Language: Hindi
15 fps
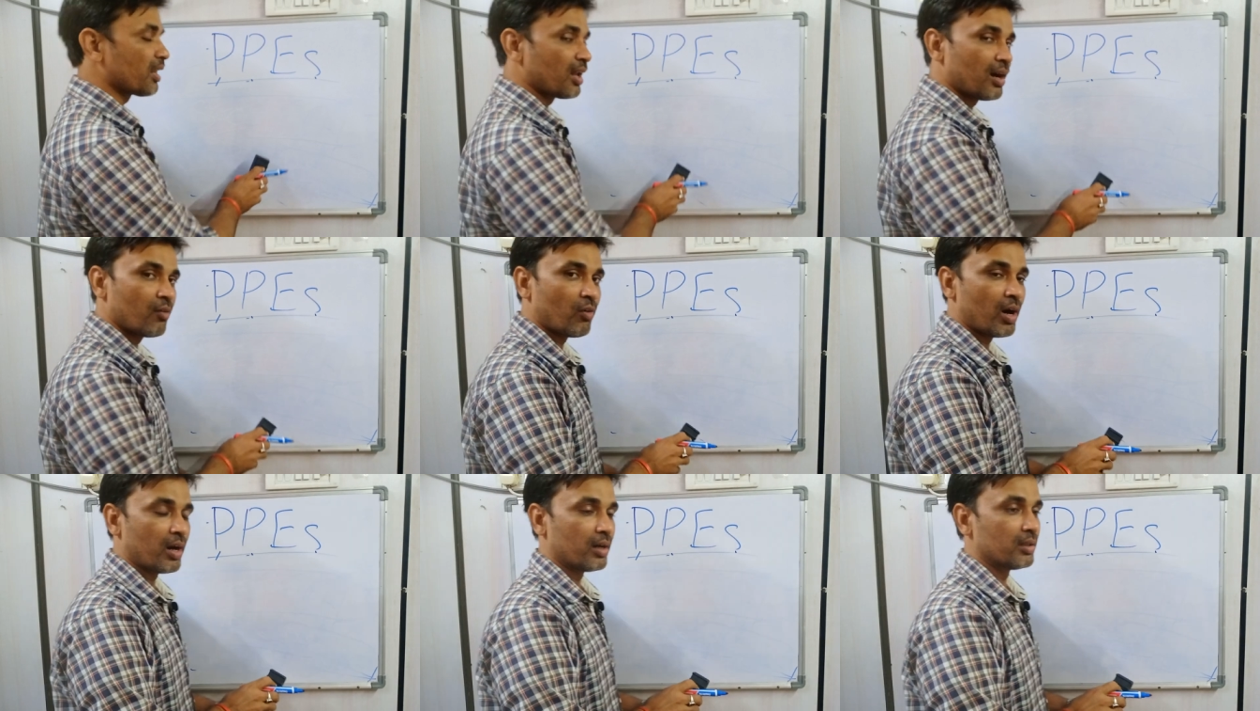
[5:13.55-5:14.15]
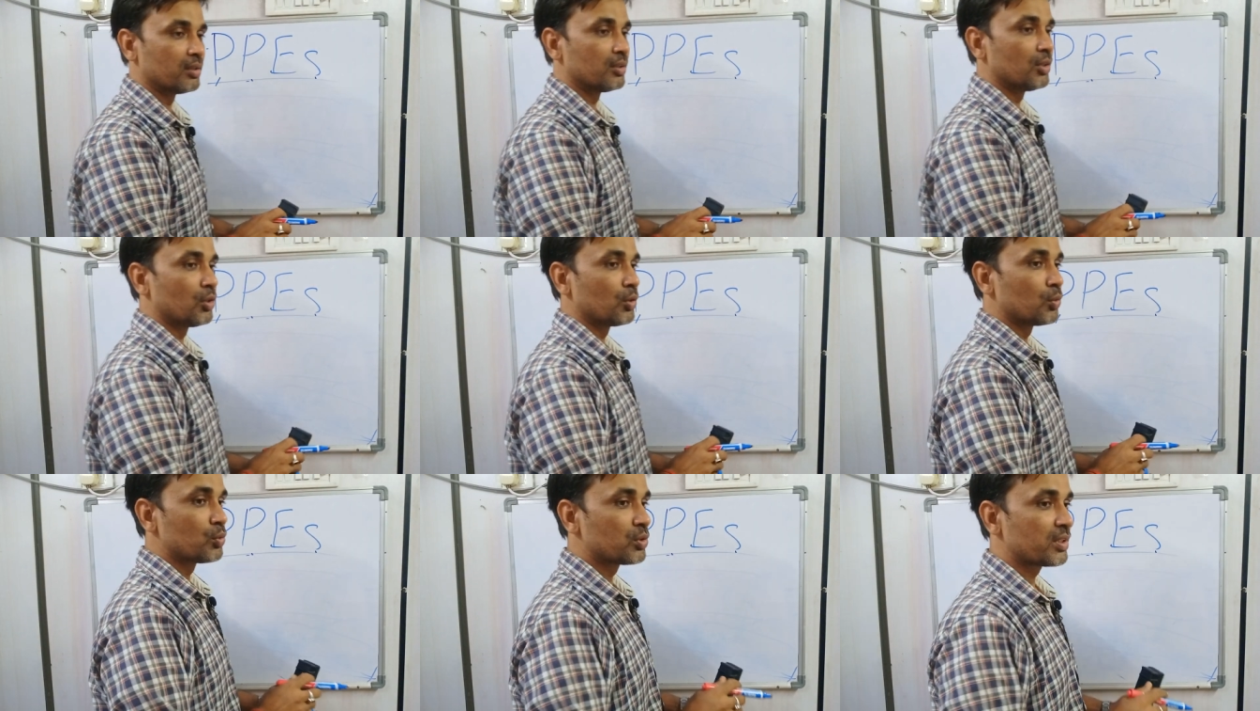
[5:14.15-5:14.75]
अलावा
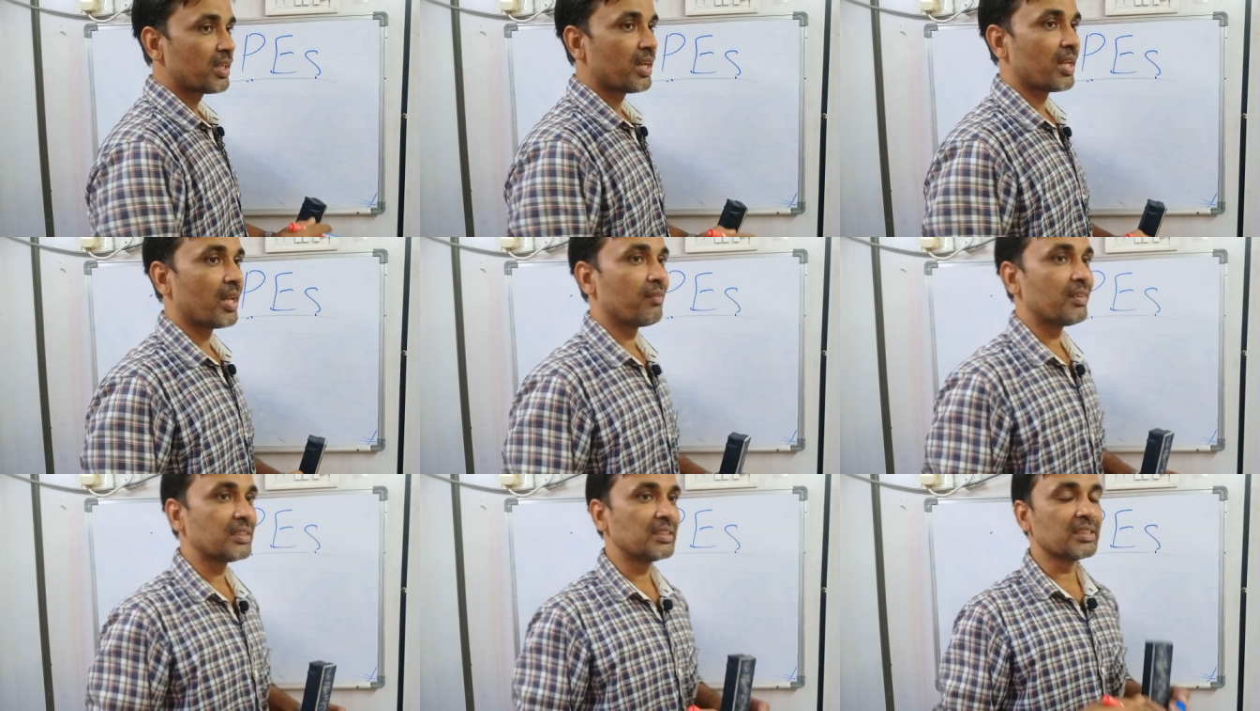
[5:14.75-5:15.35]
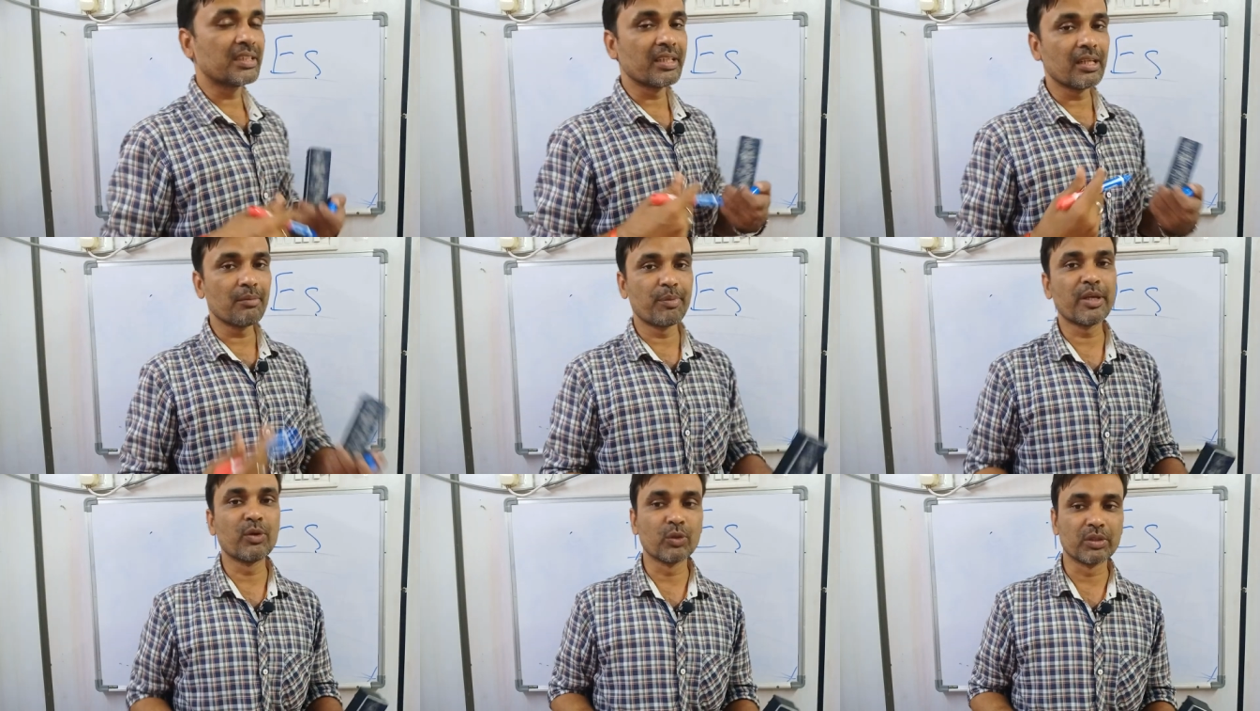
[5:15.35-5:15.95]
उसके अलावा जितने
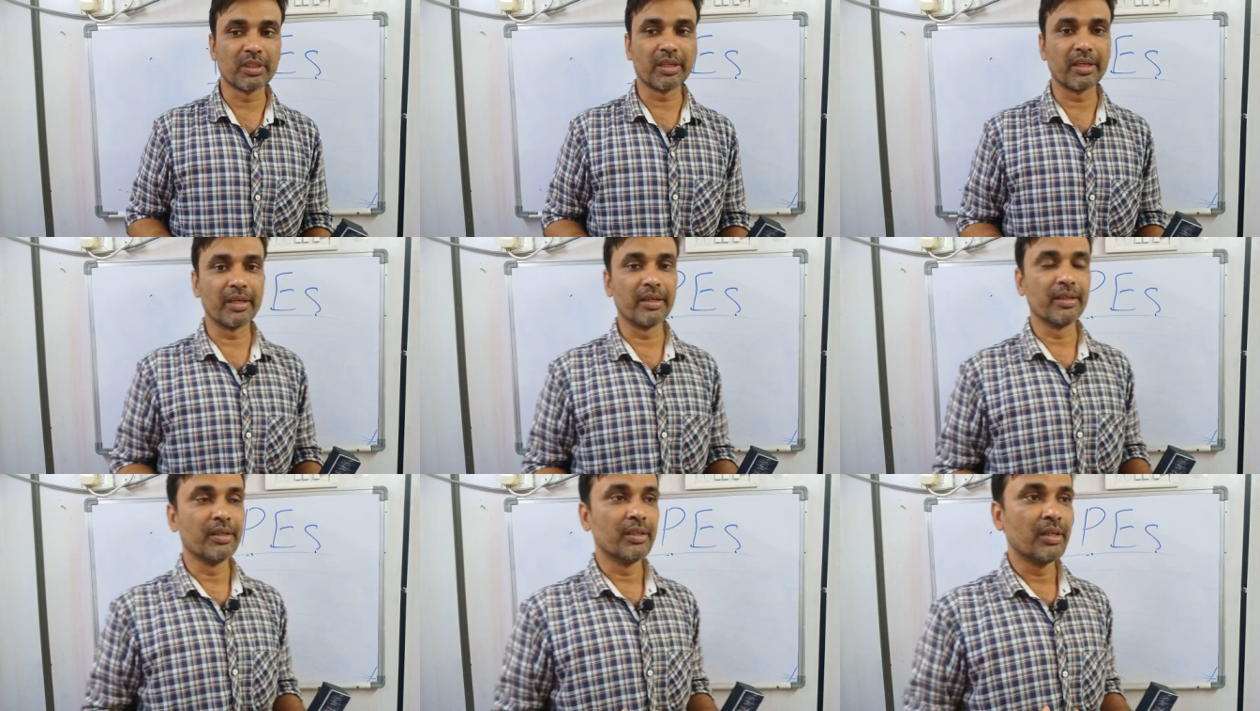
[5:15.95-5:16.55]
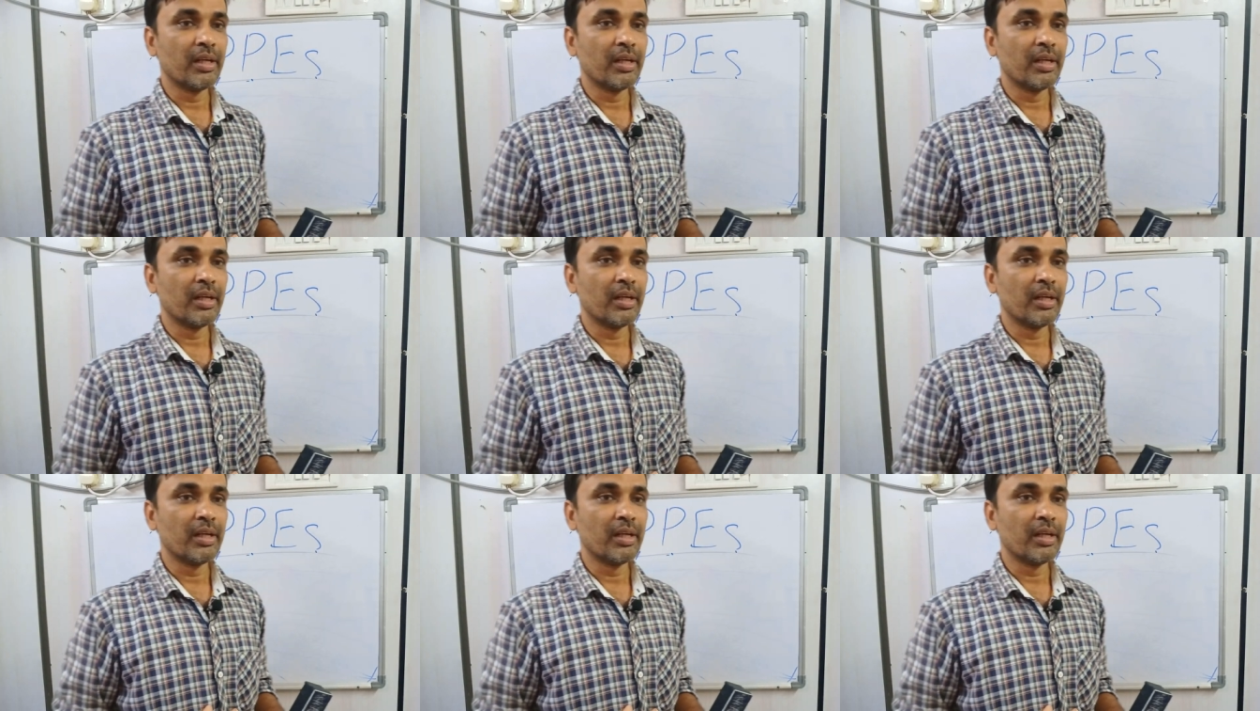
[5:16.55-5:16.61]
भी होते हैं